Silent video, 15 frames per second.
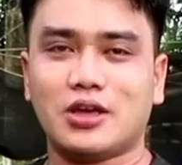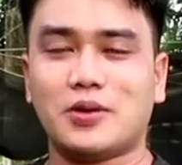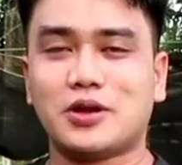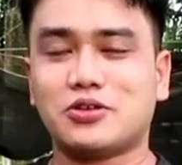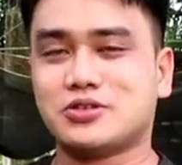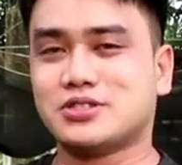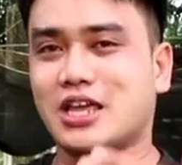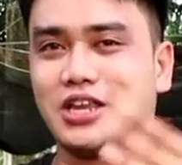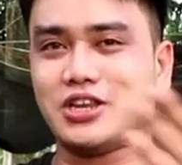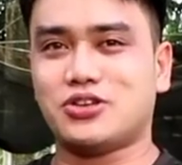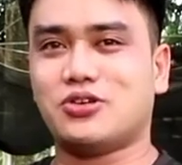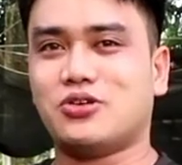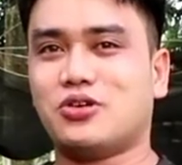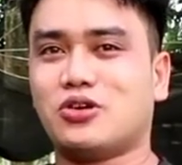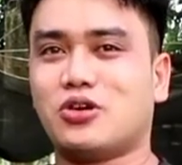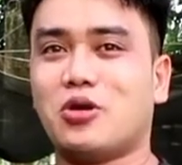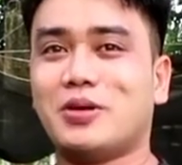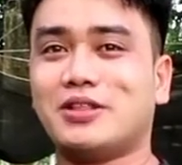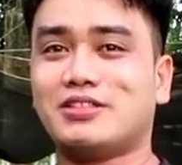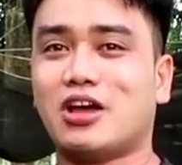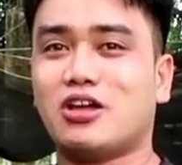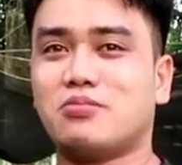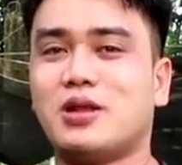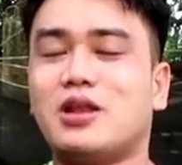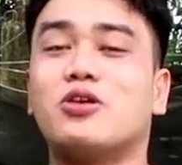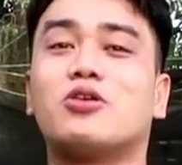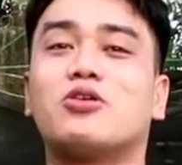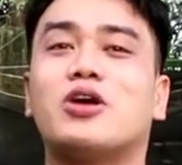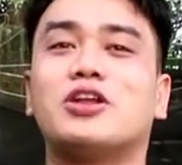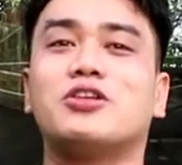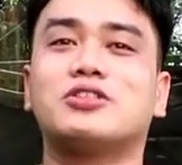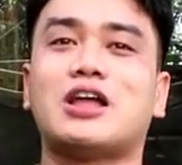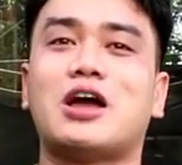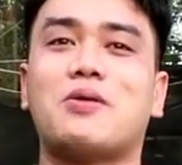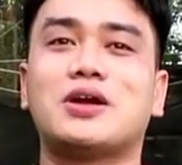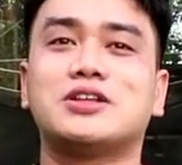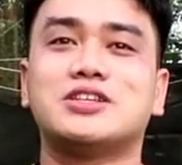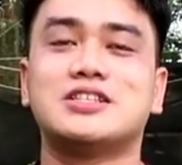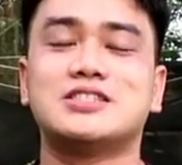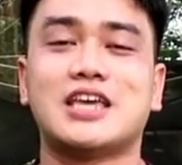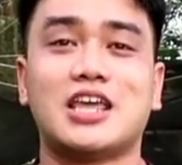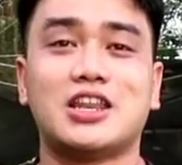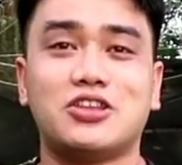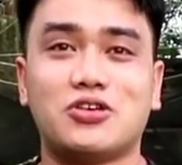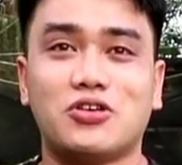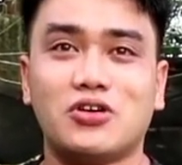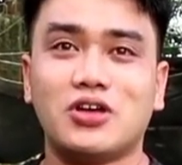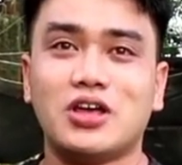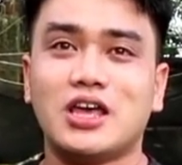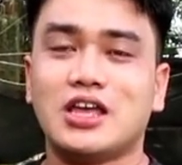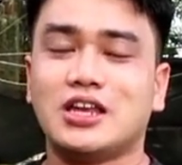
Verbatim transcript: Iwan ko sa inyo. Comment down below kung anong tawag diyan sa inyo